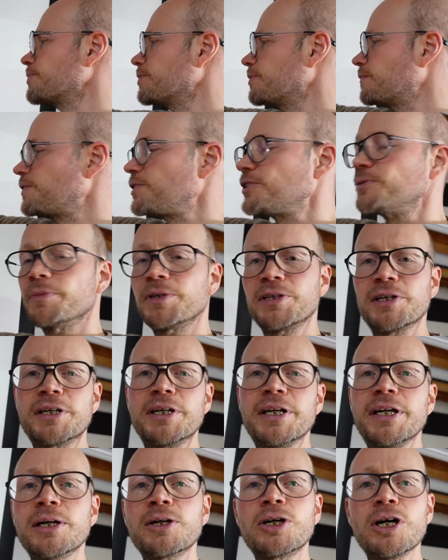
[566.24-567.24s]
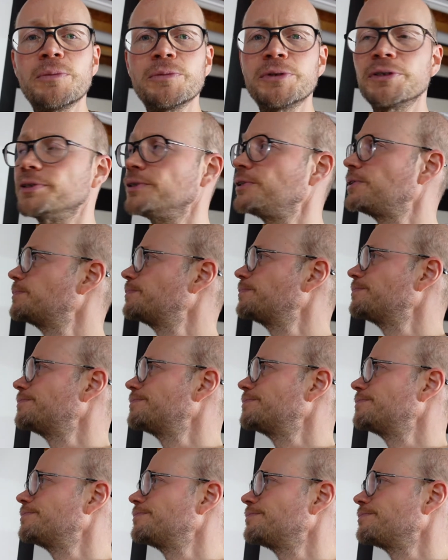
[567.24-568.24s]
äh, wenn ich mal dagegen komme,
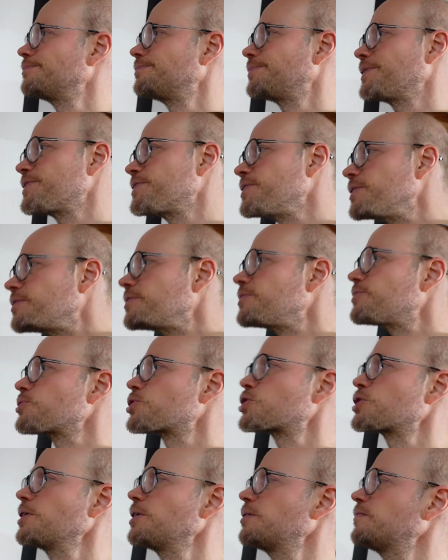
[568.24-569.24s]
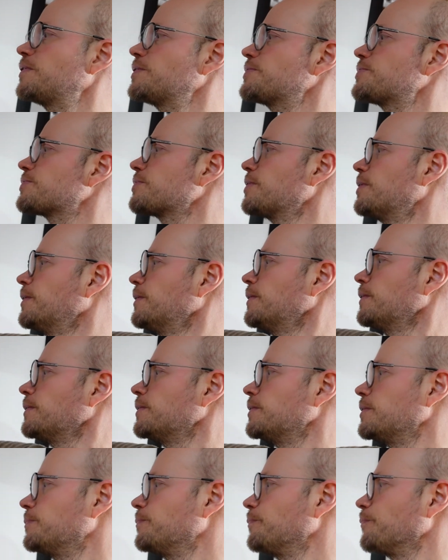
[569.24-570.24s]
ähm, passiert nicht so schnell was.
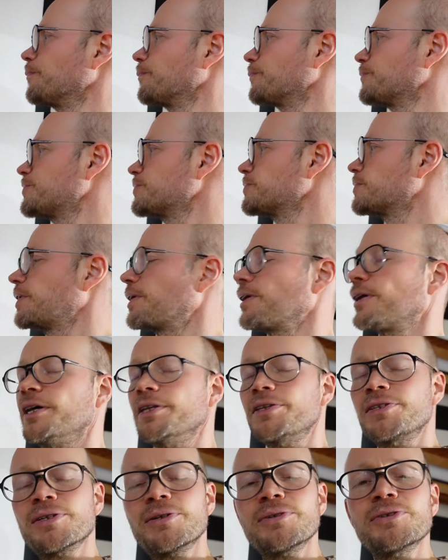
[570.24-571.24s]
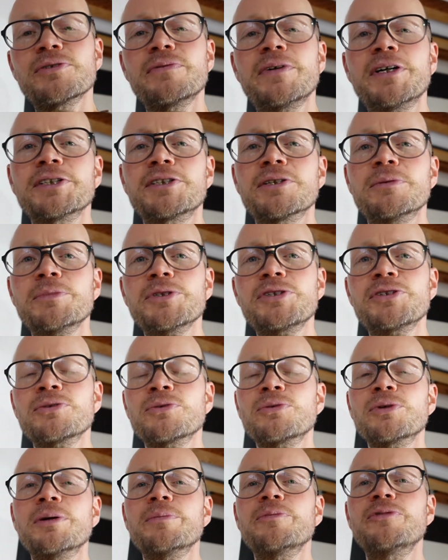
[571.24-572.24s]
Ähm, sind gegen Kratzer und so weiter ein bisschen
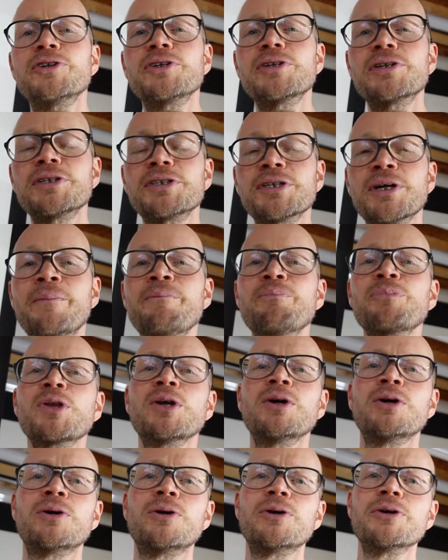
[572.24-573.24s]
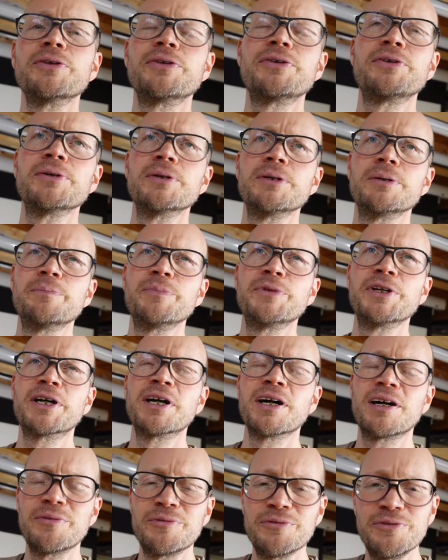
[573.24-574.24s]
unempfindlicher. Und ähm, der
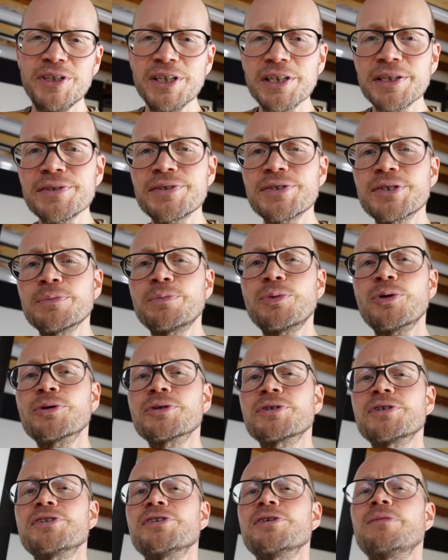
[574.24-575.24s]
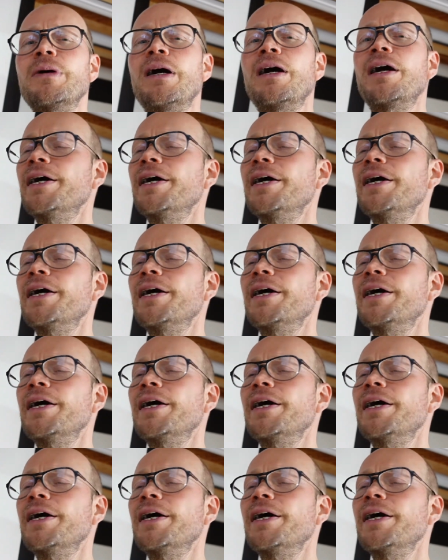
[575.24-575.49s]
gravierendste Punkt ist aber